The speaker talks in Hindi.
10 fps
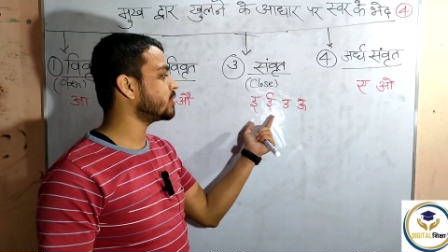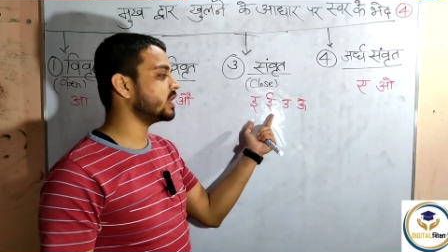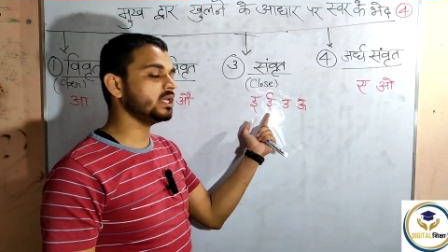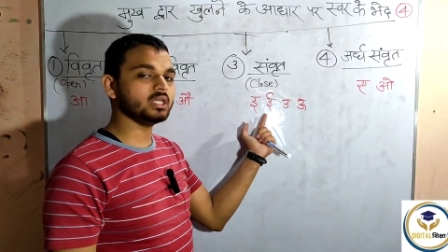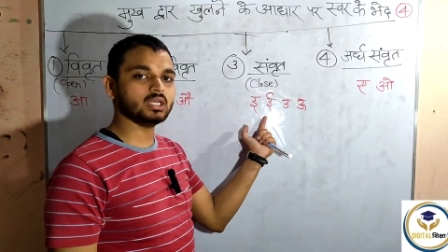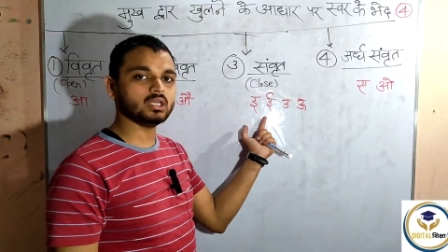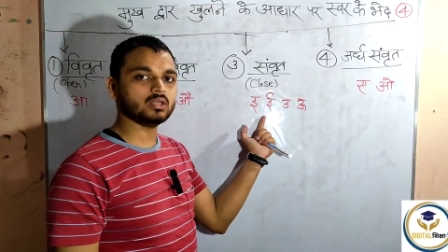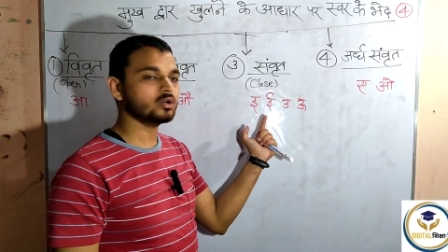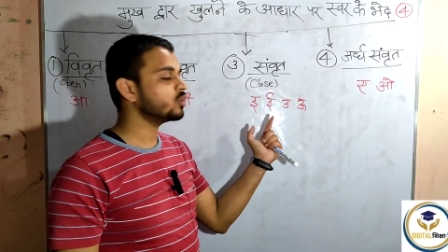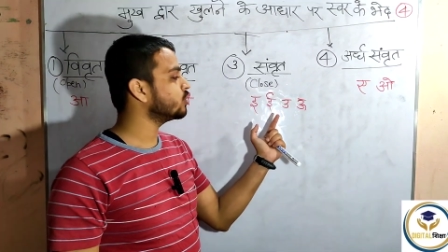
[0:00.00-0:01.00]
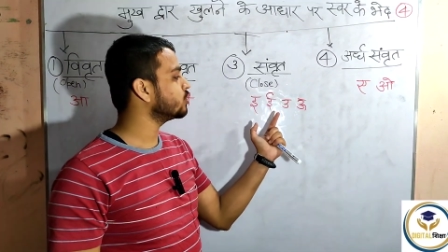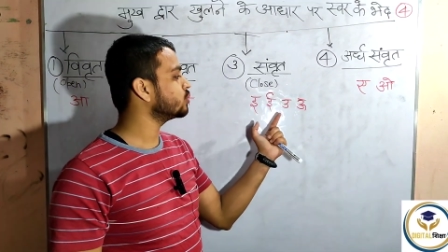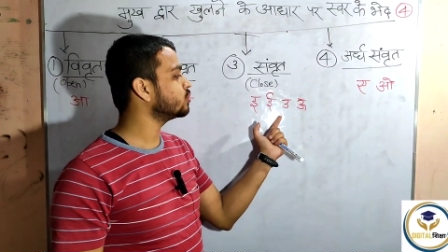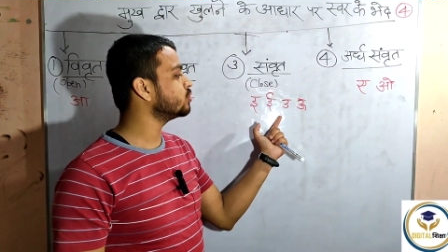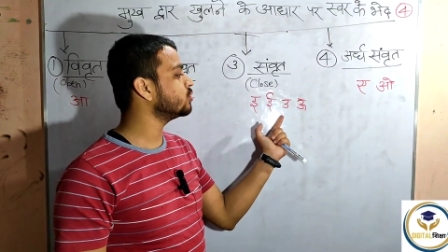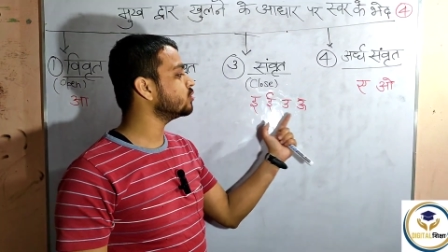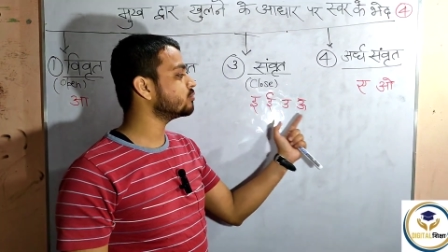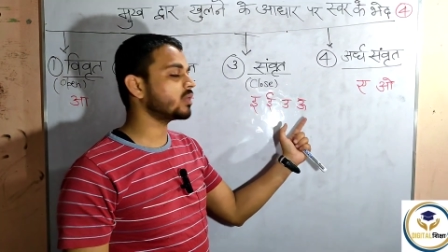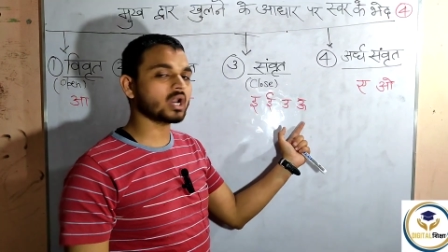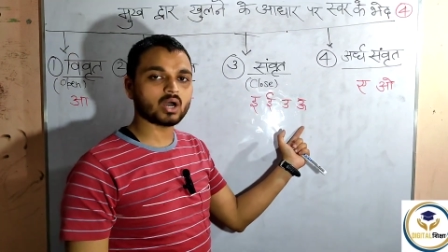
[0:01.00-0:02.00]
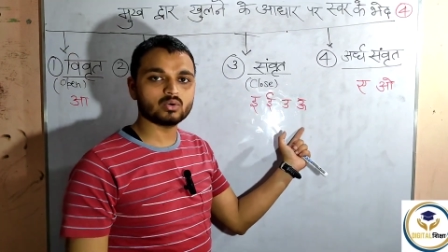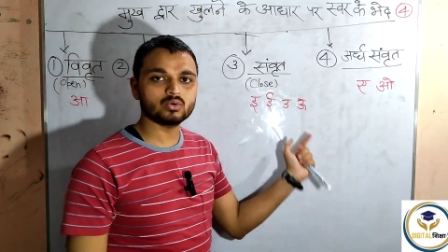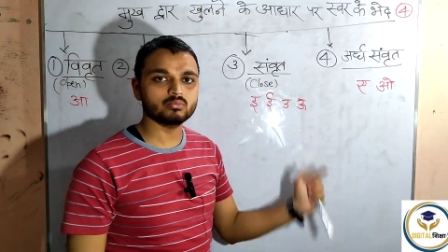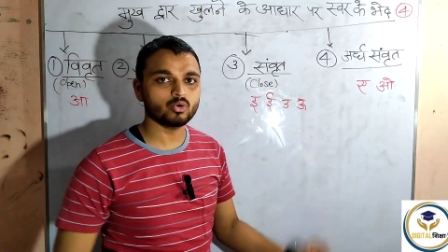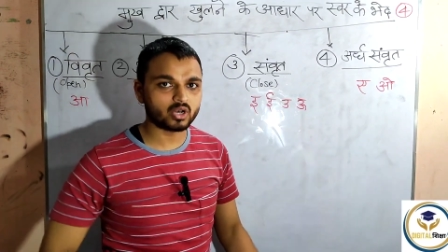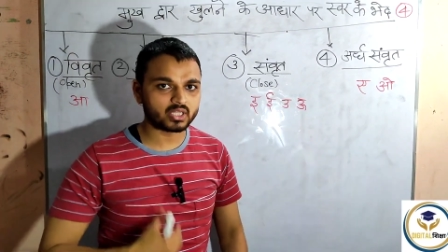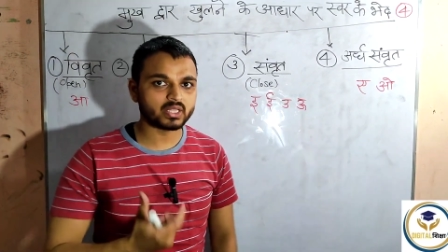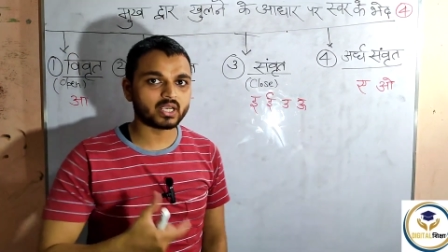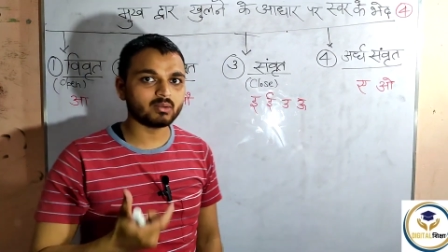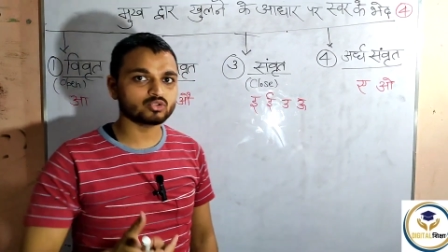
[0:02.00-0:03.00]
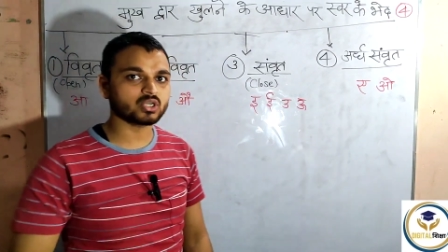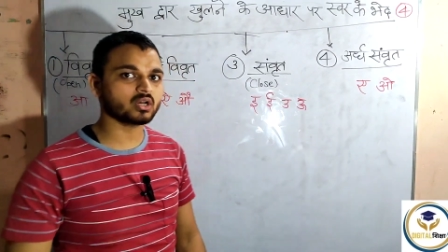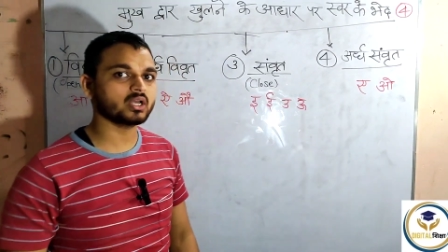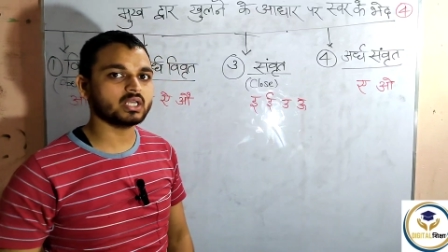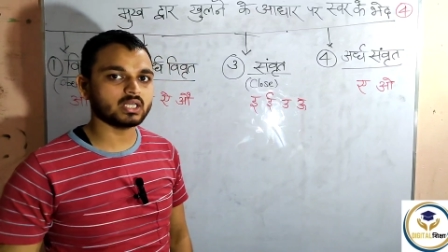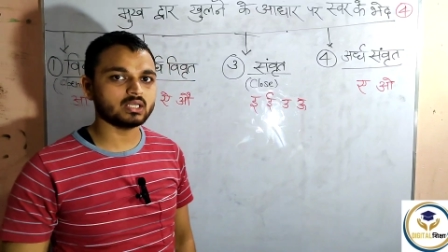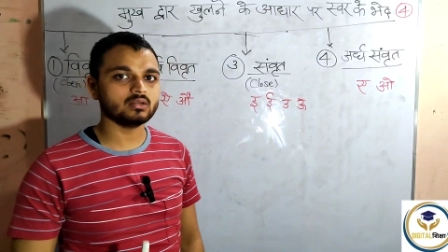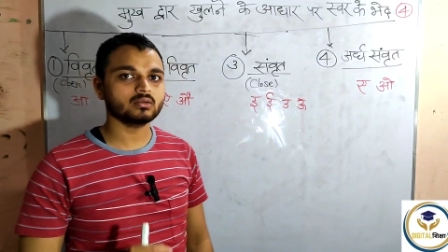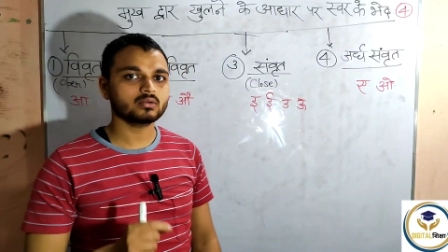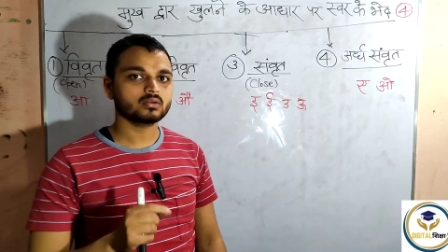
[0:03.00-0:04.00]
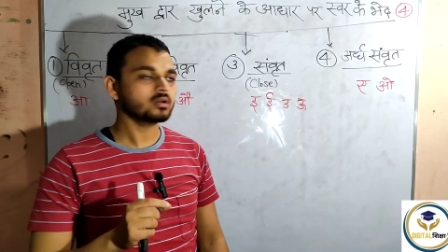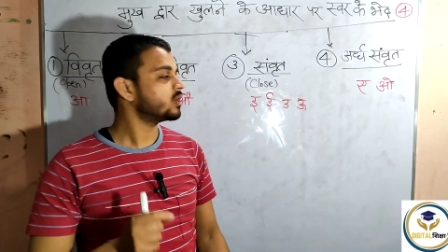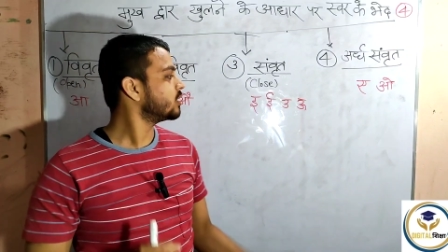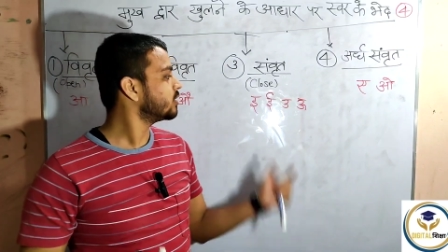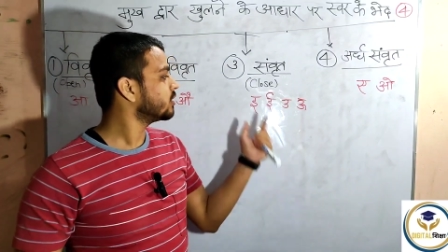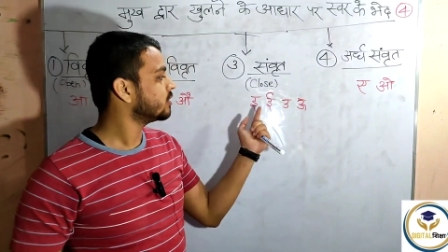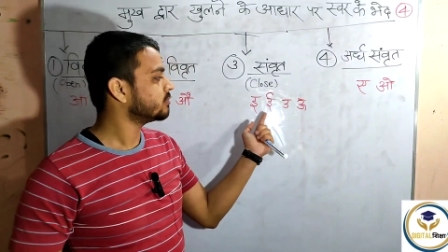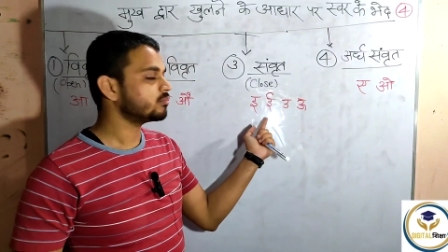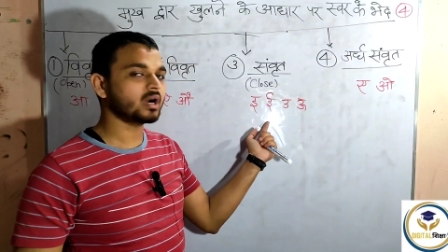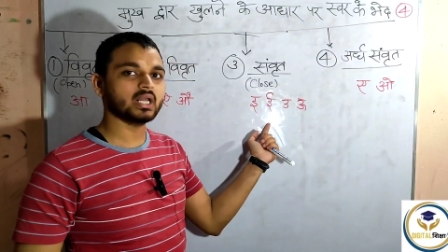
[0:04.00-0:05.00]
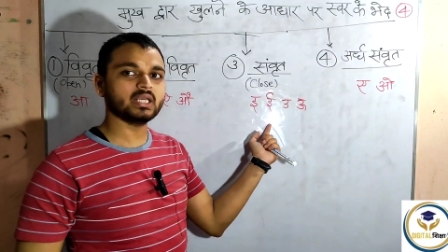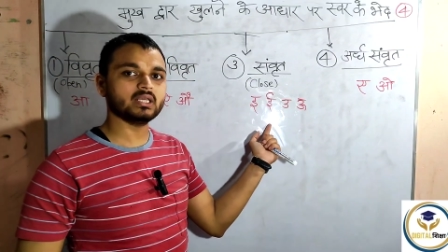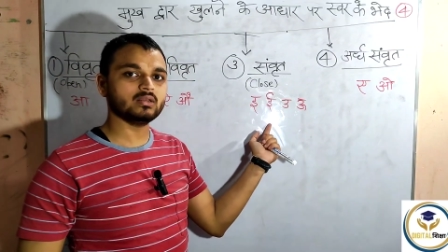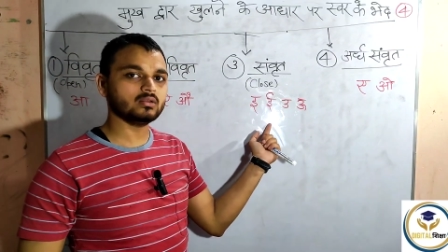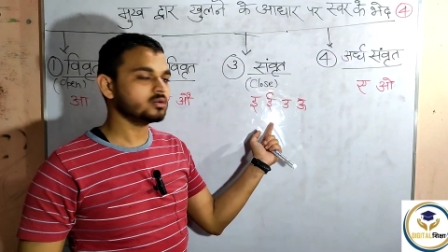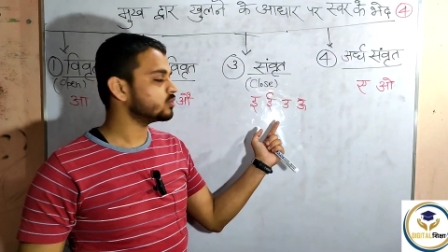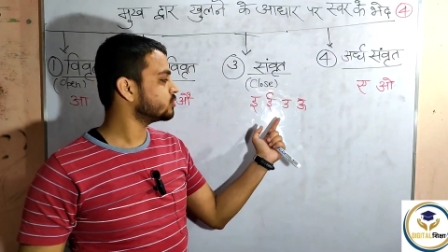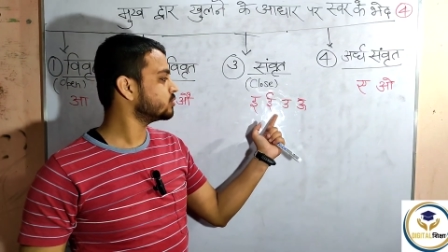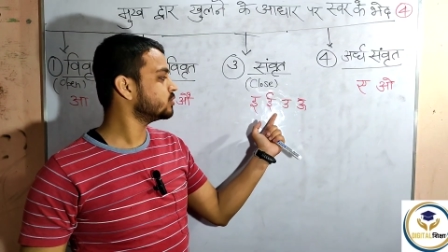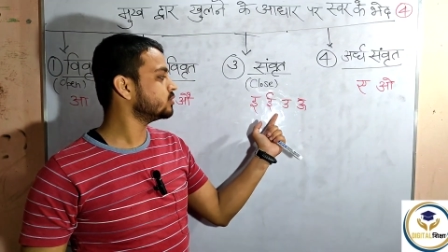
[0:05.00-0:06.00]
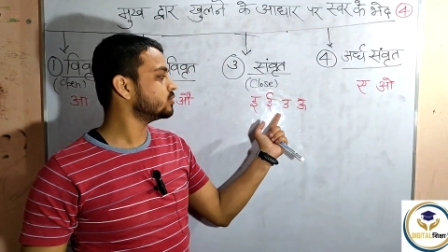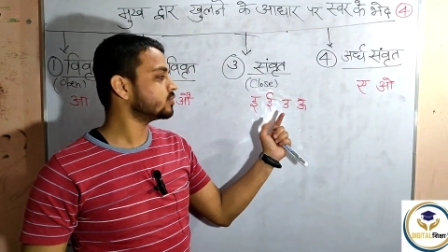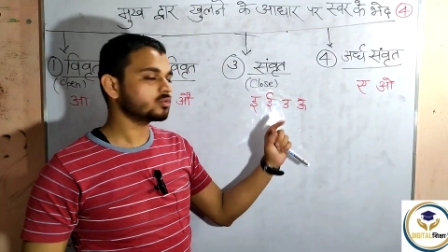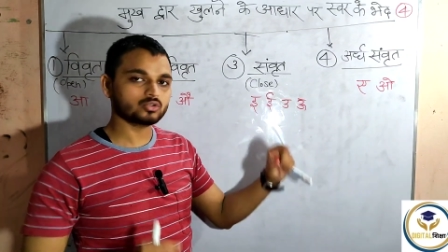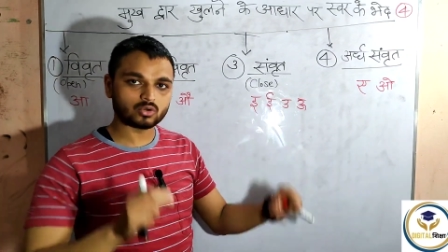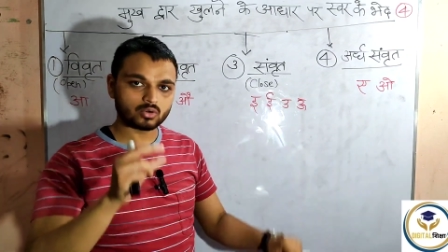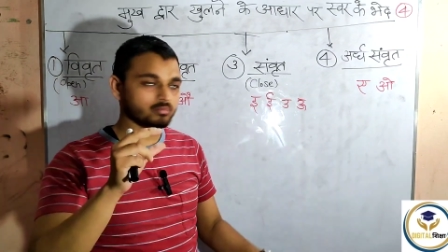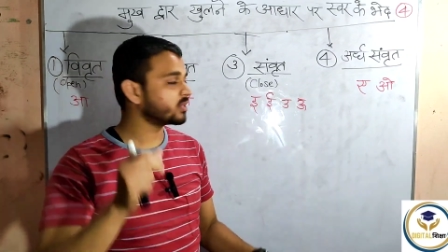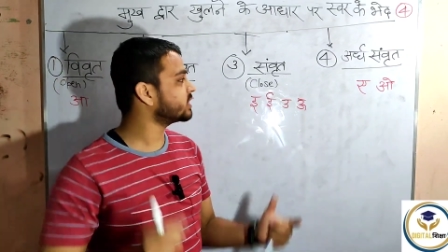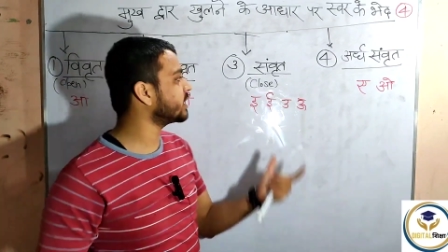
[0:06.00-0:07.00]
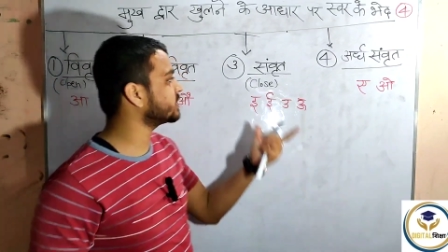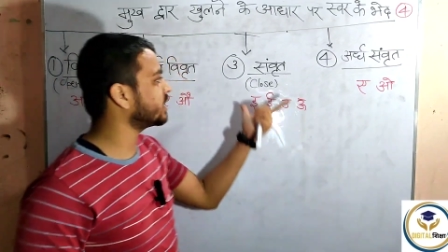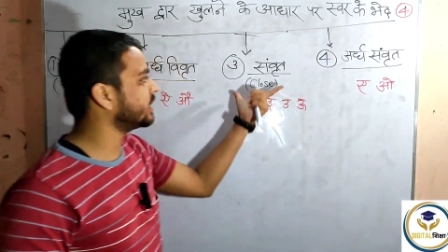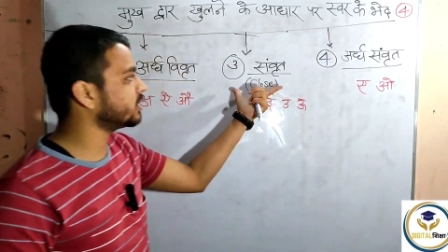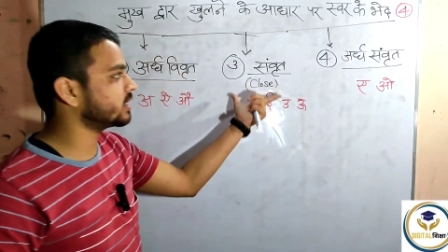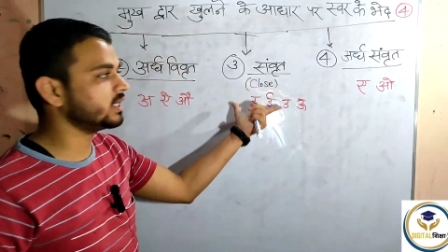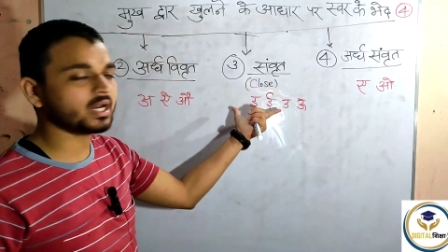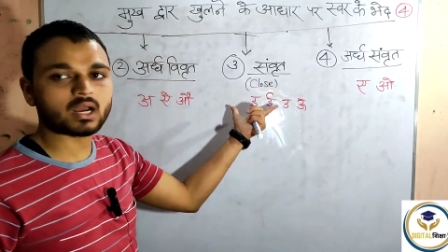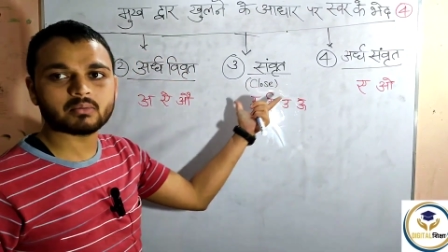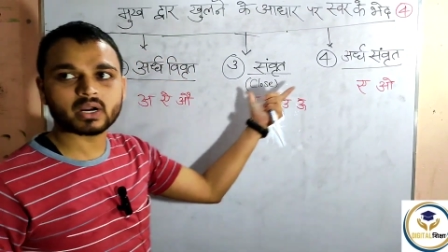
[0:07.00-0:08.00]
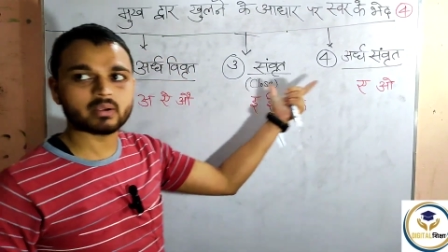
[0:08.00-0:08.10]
बड़ी ई उ बड़ा उ बोल के देख ले उच्चारण के ई बड़ी ई उ तो बंद रहता है ठीक क्लियर अब